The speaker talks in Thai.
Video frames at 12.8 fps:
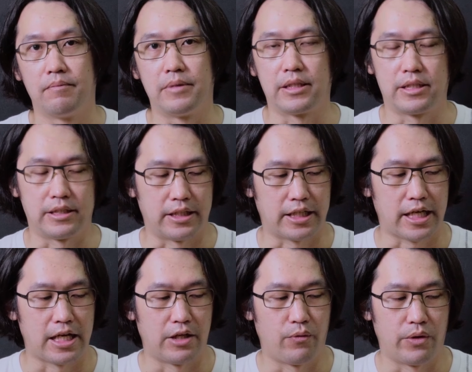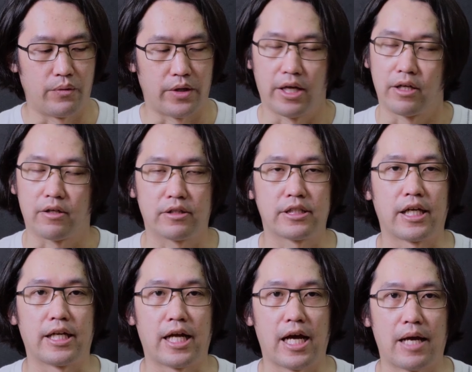มือถือในการรีวิวเนี่ยก็ใช้
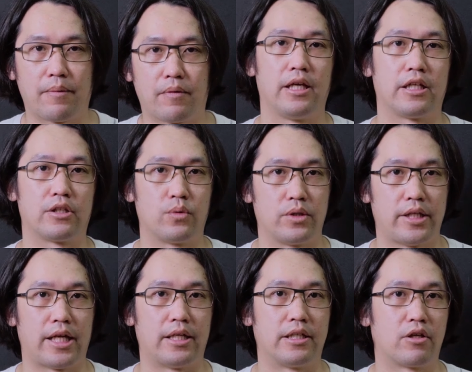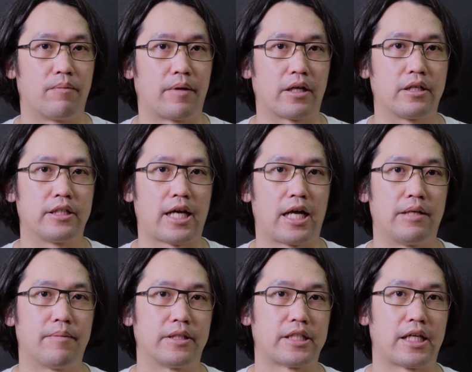ได้อีกจุดเด่นหนึ่งของมันก็คือการ
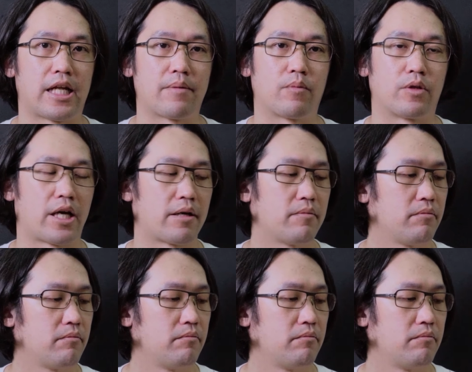ที่มันใช้ได้บนทั้ง